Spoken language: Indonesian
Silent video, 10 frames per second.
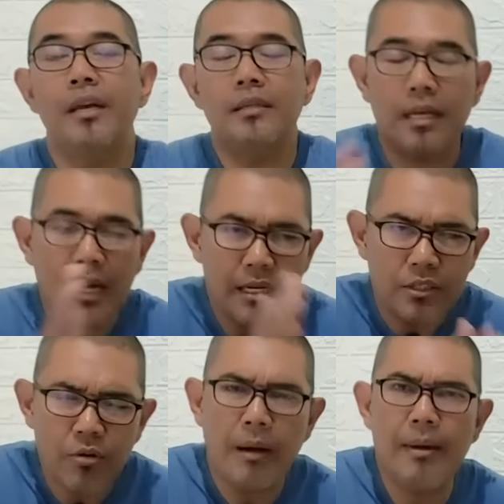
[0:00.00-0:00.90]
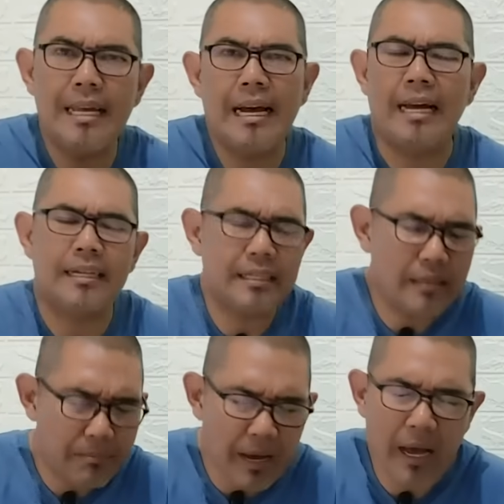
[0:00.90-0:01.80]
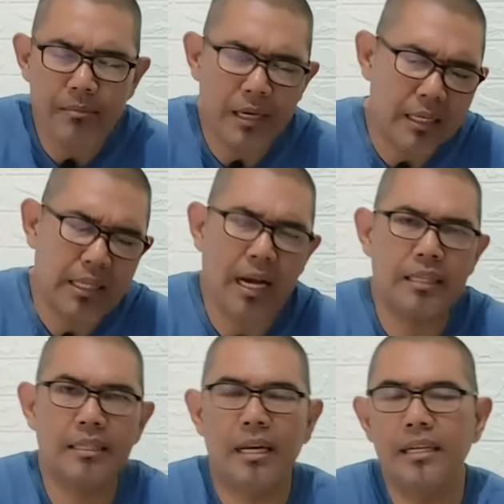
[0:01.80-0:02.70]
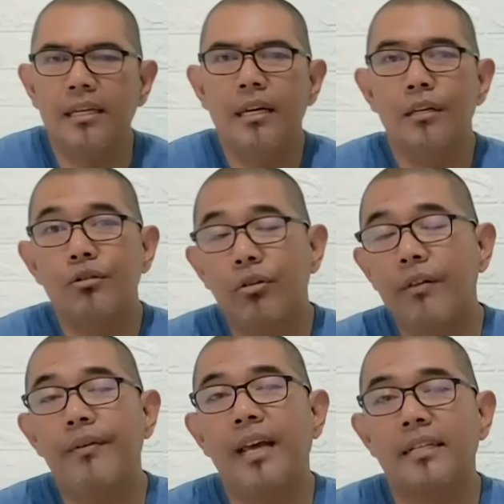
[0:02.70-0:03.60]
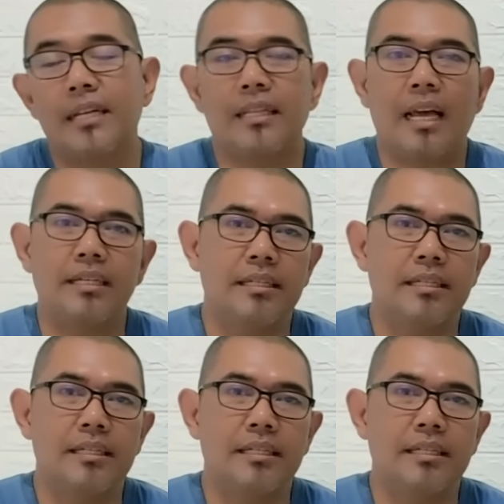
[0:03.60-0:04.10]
Sekarang coba bayangkan, kita pahami kata-kata dari Zulkifli Hasan tadi.